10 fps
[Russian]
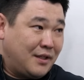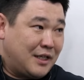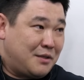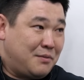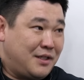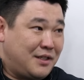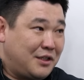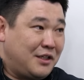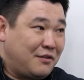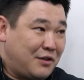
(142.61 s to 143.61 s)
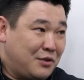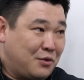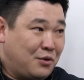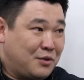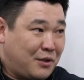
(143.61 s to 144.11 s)
до 70 тынов один
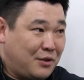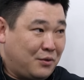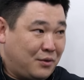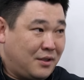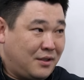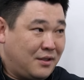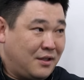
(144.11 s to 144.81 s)
голос продают, да.